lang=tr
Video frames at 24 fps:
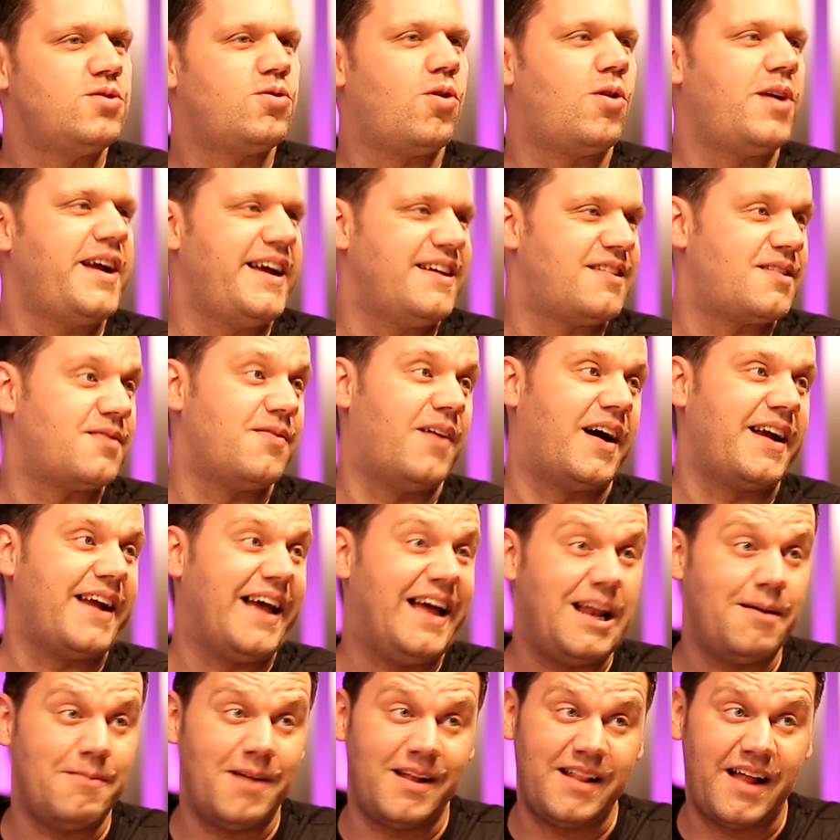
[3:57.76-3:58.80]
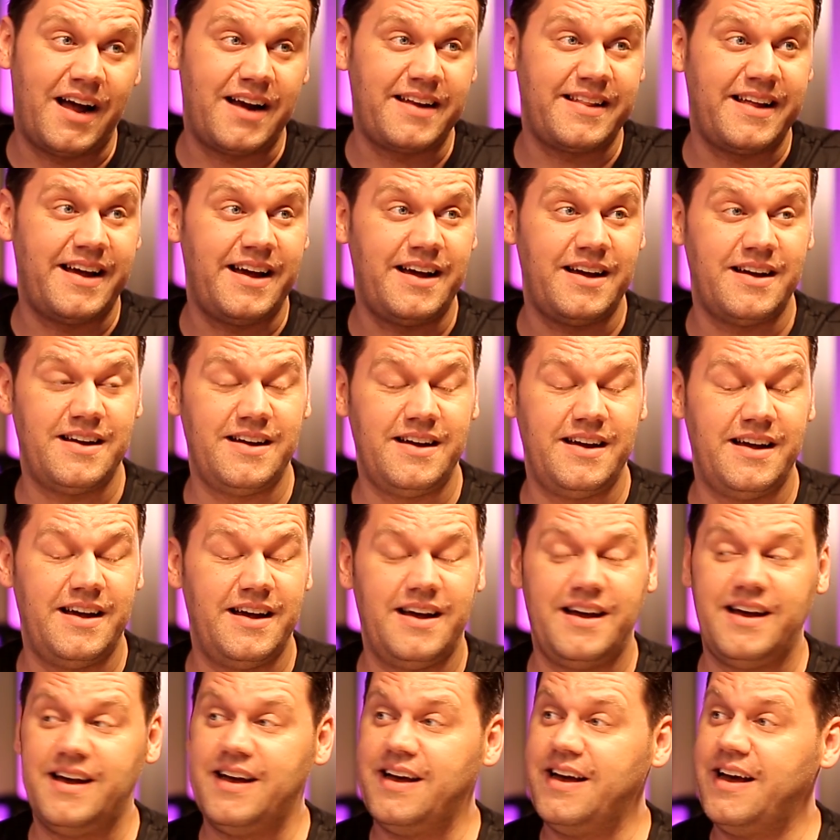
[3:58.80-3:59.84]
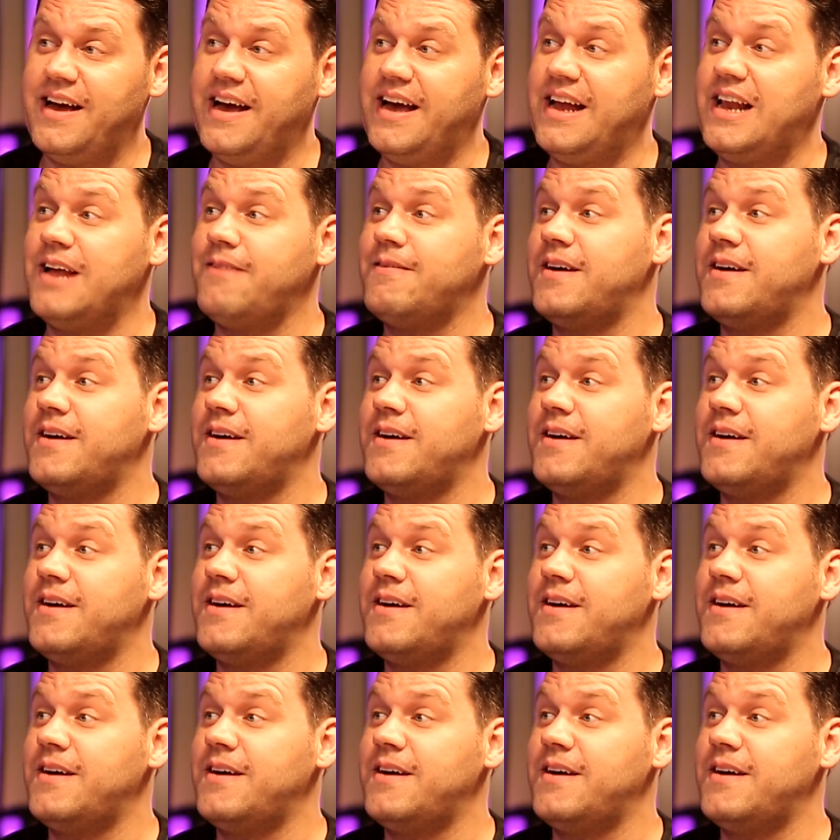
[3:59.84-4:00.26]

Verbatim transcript: Torres var elemelerde. Bizim 37 yaşında ona bakarsan